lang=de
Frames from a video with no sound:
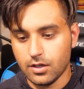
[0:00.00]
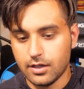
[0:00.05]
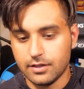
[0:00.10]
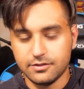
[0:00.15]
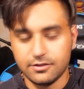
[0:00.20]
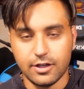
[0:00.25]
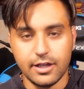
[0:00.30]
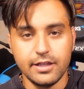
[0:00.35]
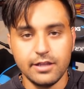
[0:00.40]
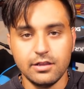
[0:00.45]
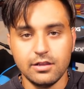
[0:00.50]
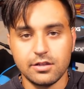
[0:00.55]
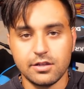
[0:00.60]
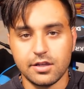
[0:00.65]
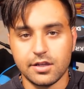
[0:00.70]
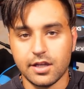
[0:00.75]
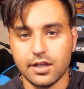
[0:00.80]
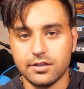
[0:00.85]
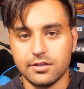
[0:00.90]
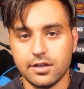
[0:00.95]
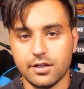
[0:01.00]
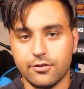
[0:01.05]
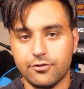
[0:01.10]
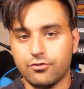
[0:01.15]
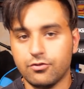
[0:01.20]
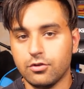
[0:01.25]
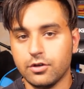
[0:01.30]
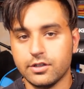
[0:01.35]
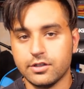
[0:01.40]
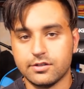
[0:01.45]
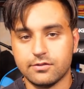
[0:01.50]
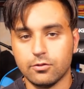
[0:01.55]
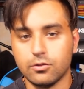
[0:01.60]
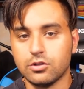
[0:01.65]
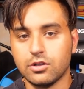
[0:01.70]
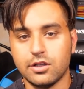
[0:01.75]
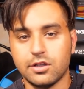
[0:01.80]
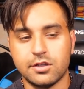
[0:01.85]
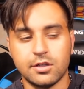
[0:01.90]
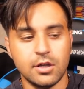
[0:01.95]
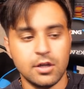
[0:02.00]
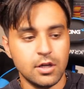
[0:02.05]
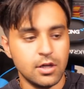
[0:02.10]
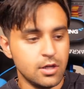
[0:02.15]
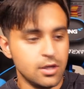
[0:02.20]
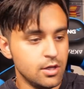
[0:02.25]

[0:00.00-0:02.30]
Also eigentlich, ich hatte ja vor, jetzt wirklich